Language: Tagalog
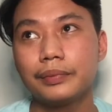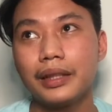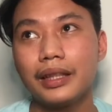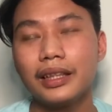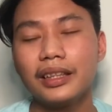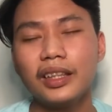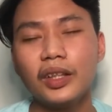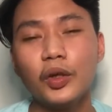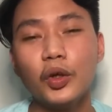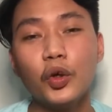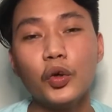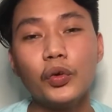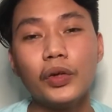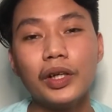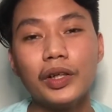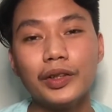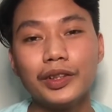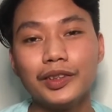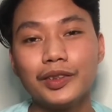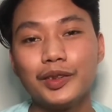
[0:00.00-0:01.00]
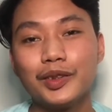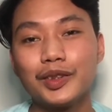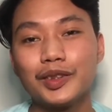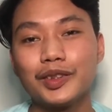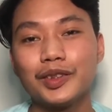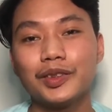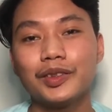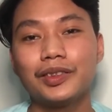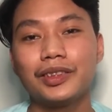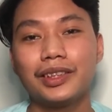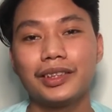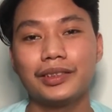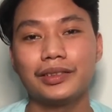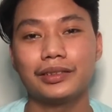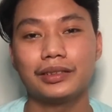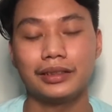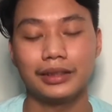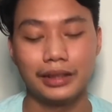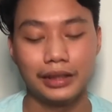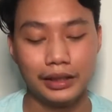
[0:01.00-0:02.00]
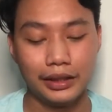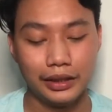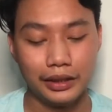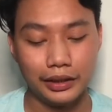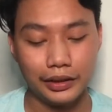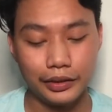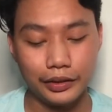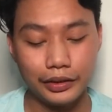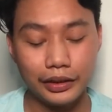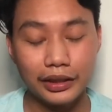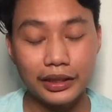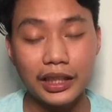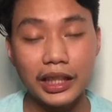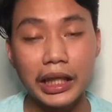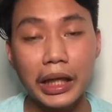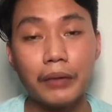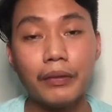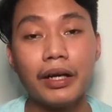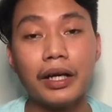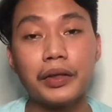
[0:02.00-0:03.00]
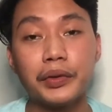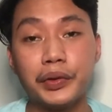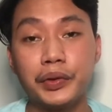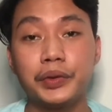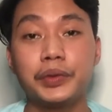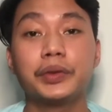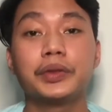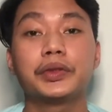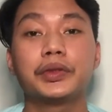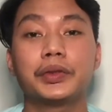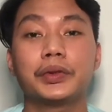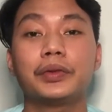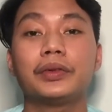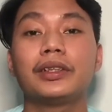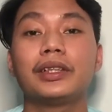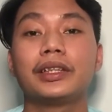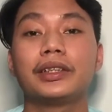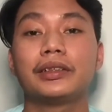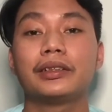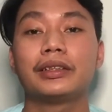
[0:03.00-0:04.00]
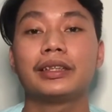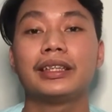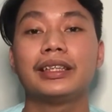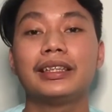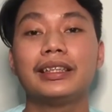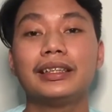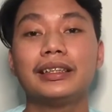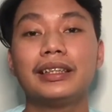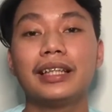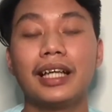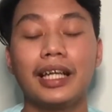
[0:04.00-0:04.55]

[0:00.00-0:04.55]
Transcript: para nakukuha ko yung gusto ko ngayon, yung nagagawa ko yung gusto ko ngayon, hindi